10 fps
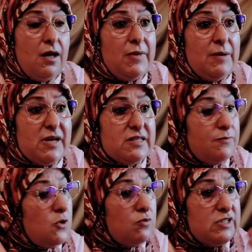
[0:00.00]
عمل
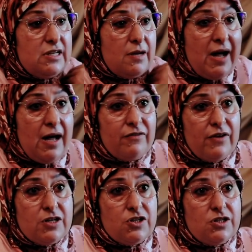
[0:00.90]
باسبور وانتينا ما
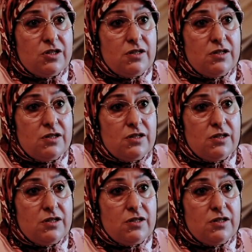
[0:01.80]
عارفاش